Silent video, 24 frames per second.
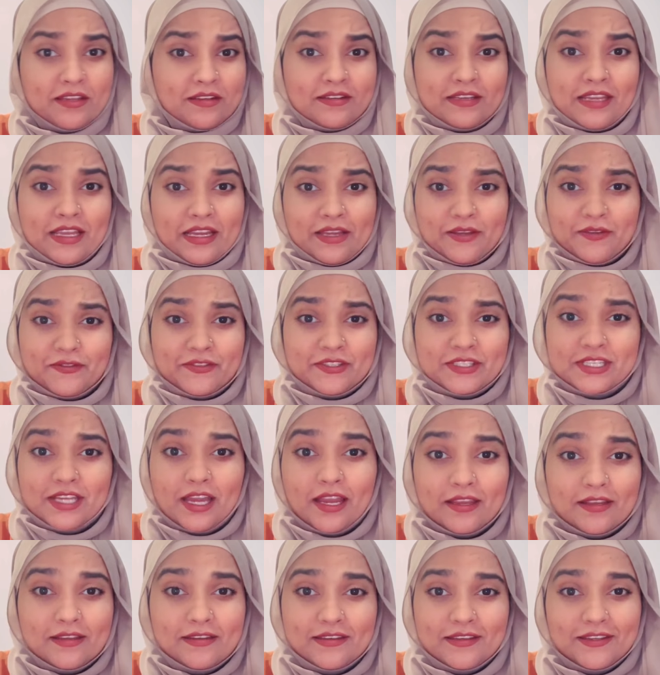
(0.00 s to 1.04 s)

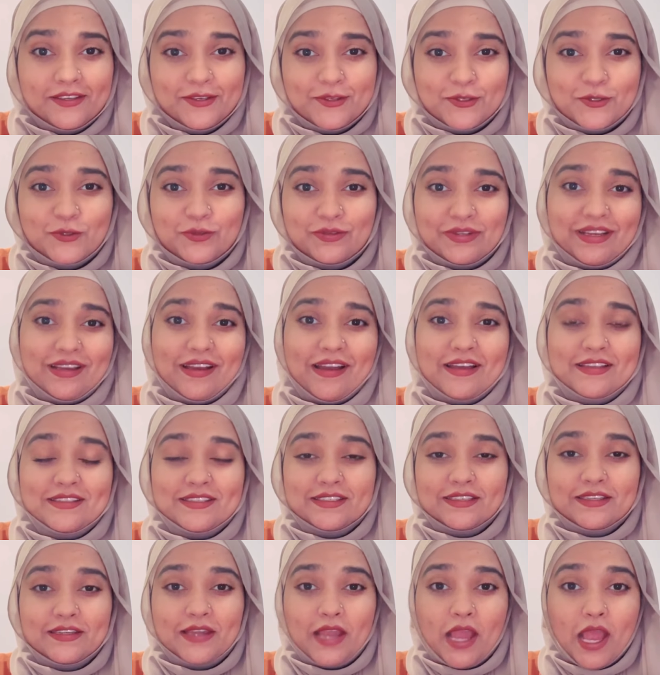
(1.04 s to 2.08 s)
লাইফস্টাইল নিয়ে কিছু না
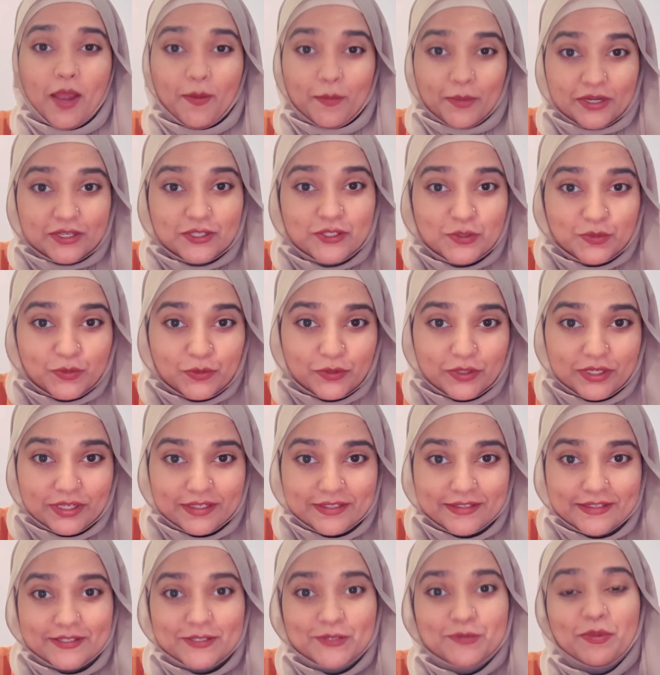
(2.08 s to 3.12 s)
আজকে আমার জীবনের
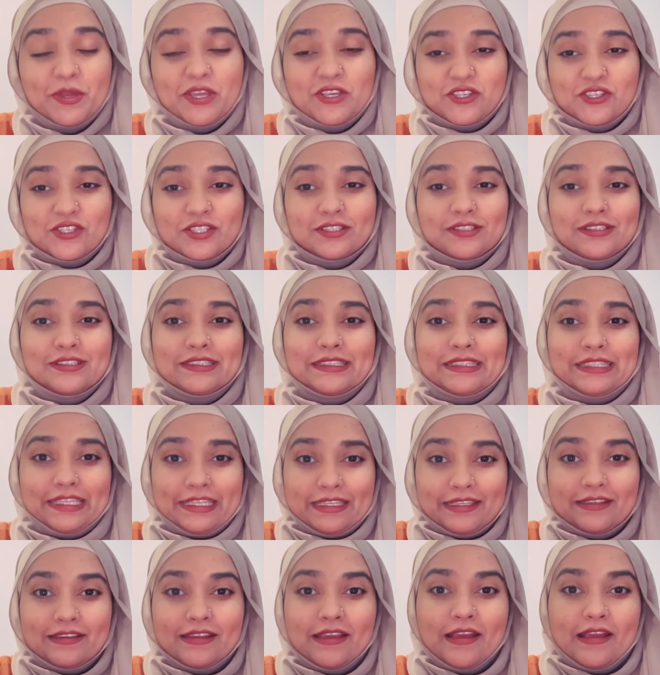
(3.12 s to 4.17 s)
একটি স্পেশাল
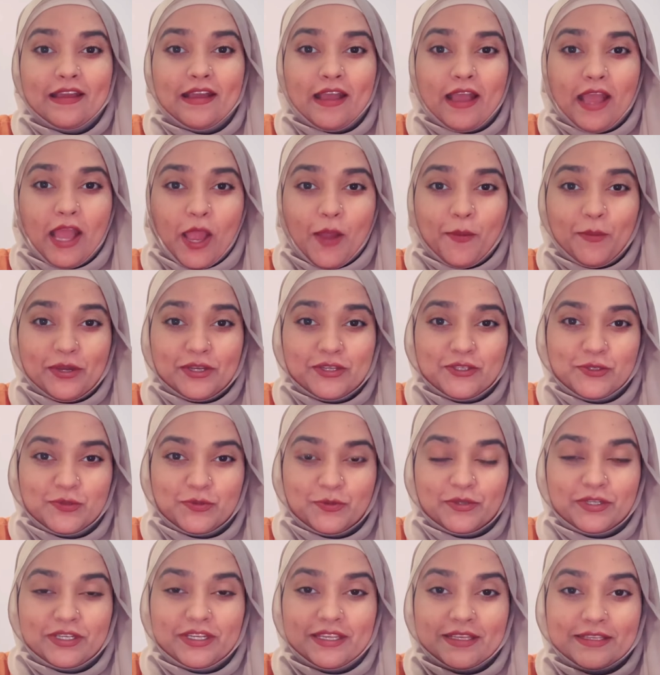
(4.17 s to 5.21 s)
দিন আমার
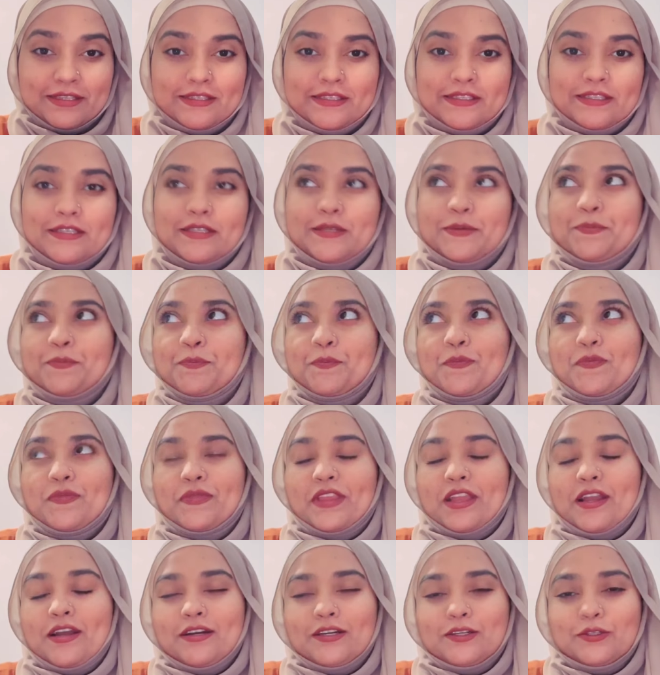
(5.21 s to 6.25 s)
জীবনের একটি
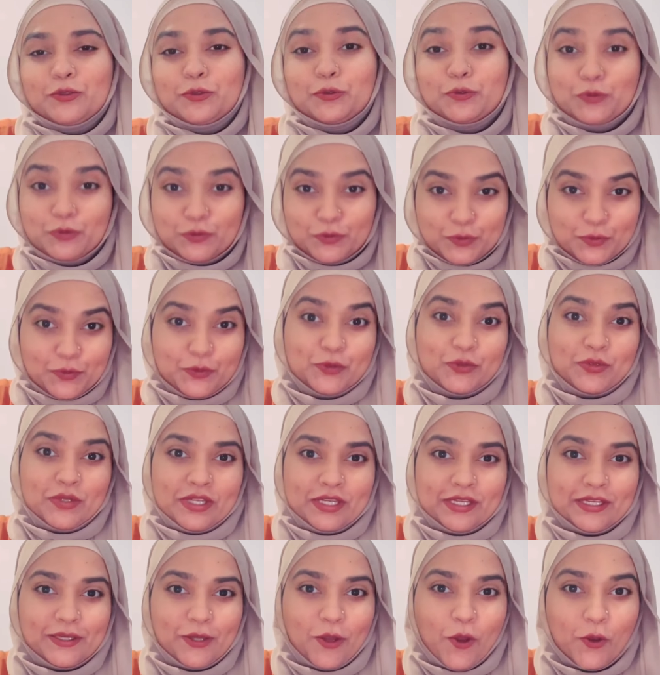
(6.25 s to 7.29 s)
নতুন
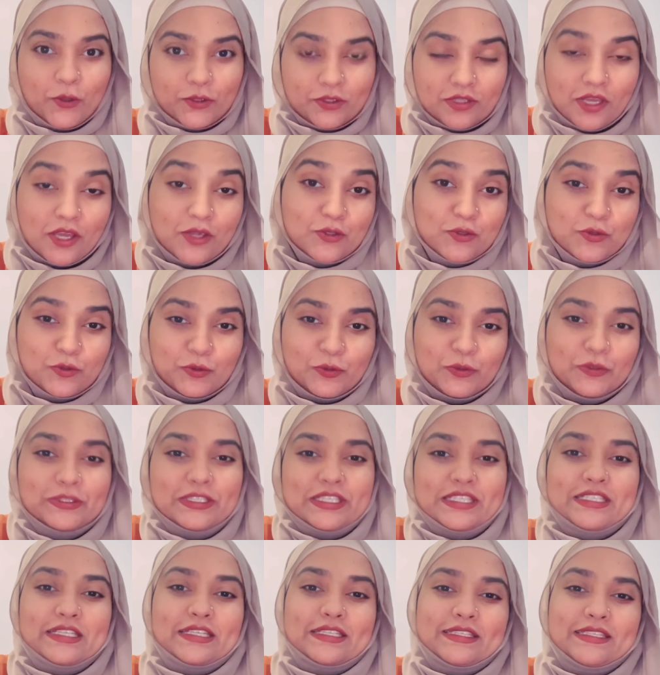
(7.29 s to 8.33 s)
অধ্যায় শুরু
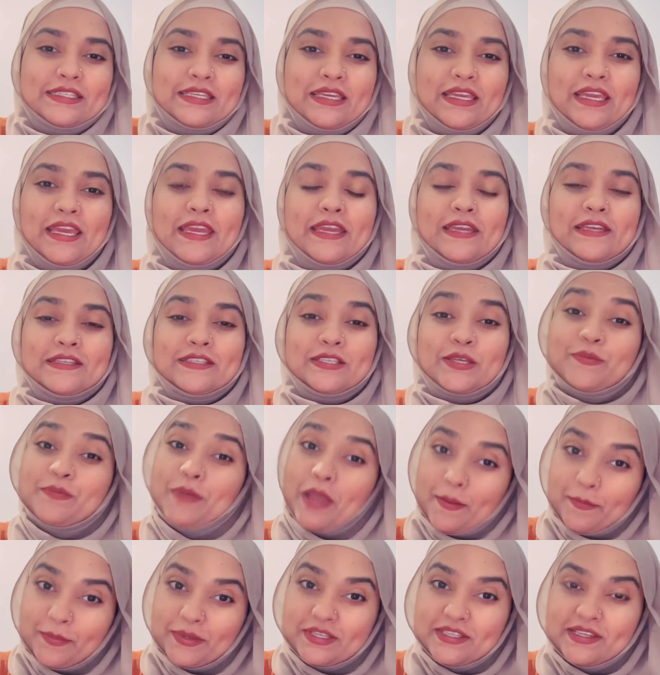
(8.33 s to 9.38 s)
হতে যাচ্ছে সেই
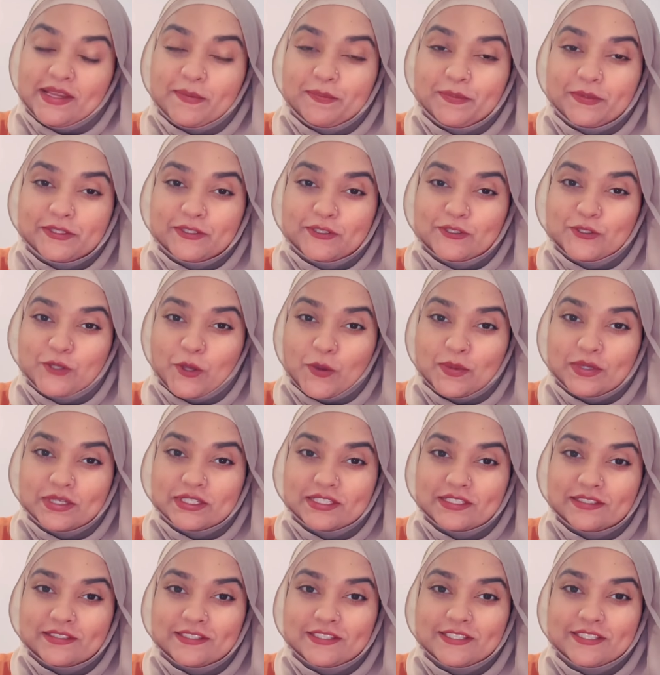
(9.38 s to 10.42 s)
ব্যাপারটি আপনাদের সবার
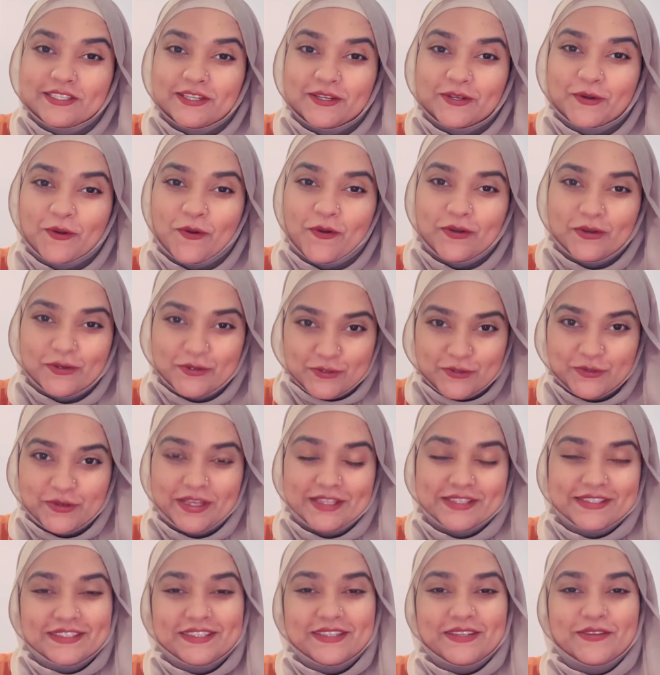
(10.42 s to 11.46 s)
সাথে শেয়ার করার জন্য
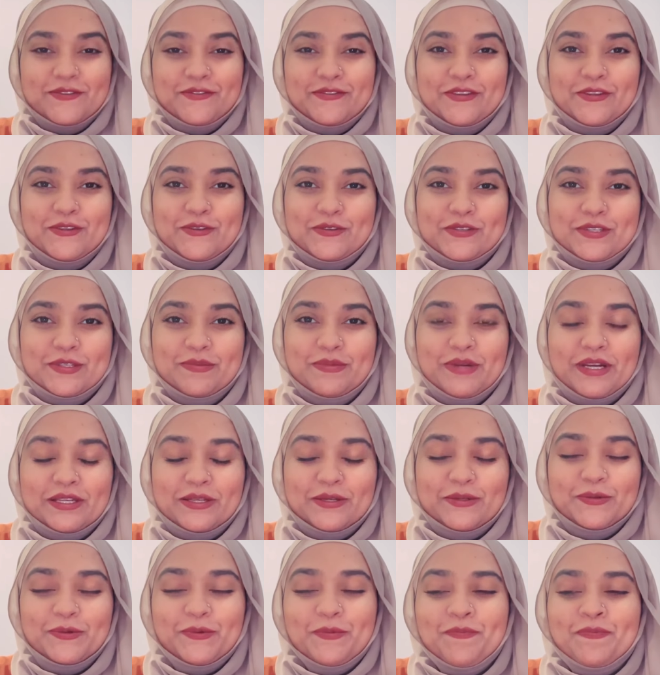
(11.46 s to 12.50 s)
আজকে এই ভিডিওটি
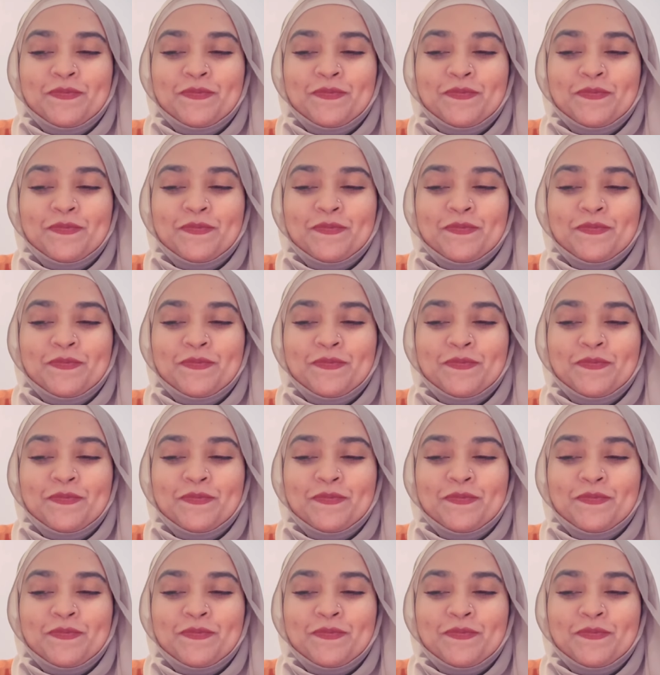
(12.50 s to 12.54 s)
বানানো